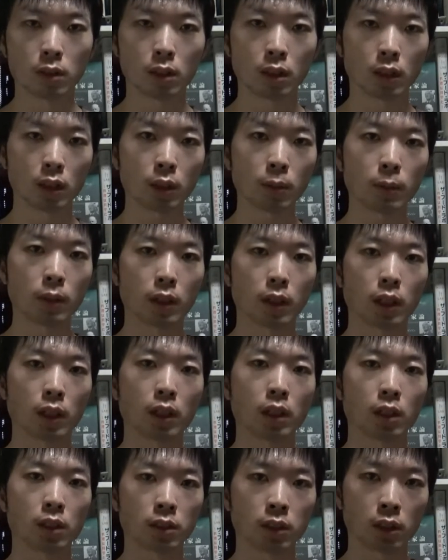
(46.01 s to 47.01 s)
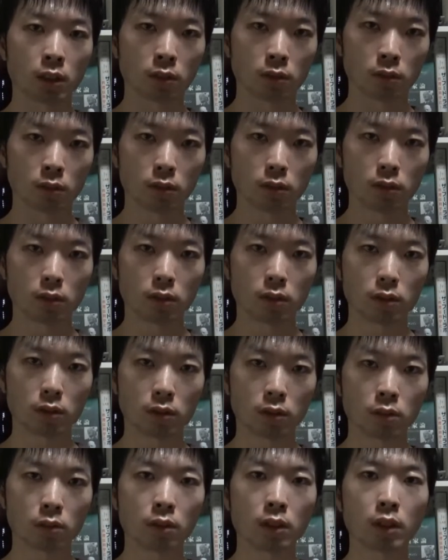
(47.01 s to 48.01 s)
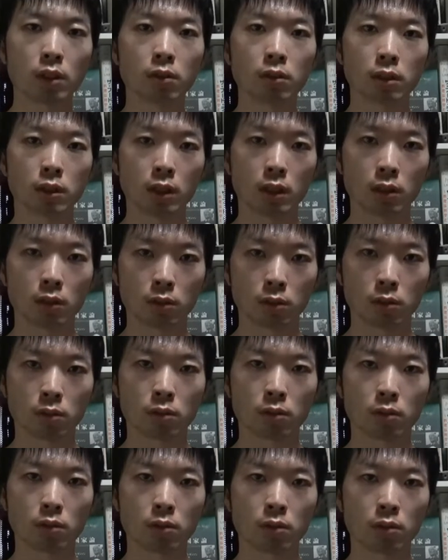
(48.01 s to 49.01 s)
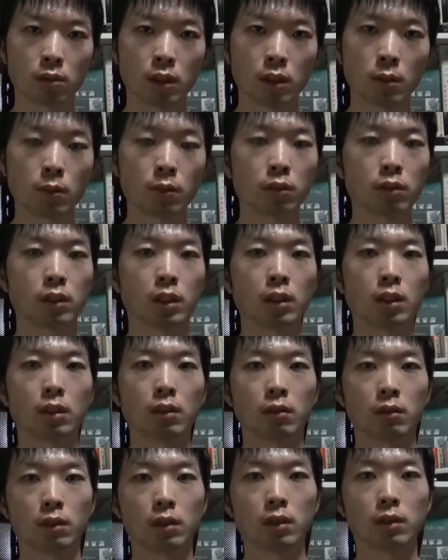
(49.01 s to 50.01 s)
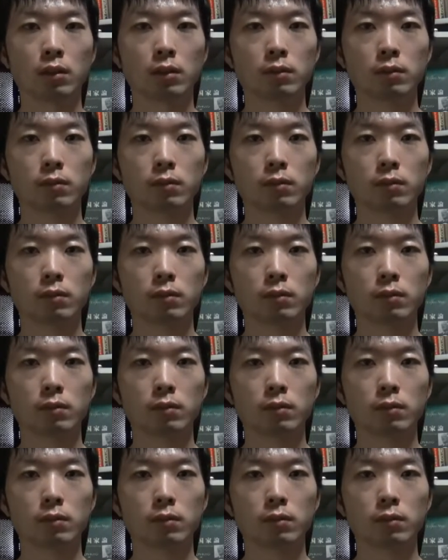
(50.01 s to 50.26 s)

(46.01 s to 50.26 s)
頭が劣化していくその可能性があるってことこれはもったいないよね